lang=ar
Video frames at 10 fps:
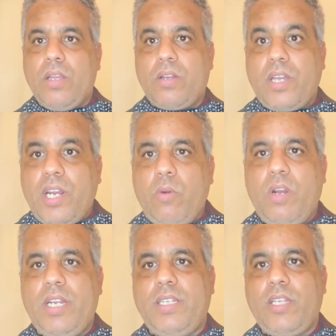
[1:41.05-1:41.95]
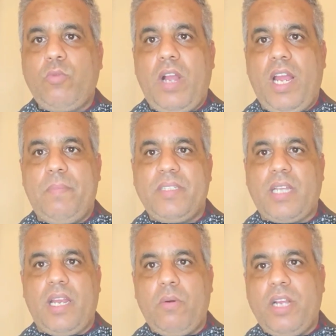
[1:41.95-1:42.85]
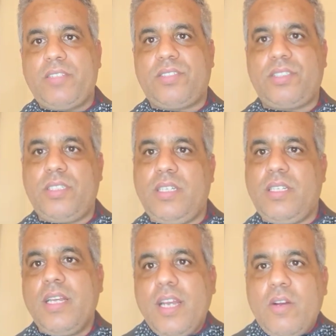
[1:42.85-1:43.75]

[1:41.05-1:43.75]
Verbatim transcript: غير الوالده توحمت على واحد السيد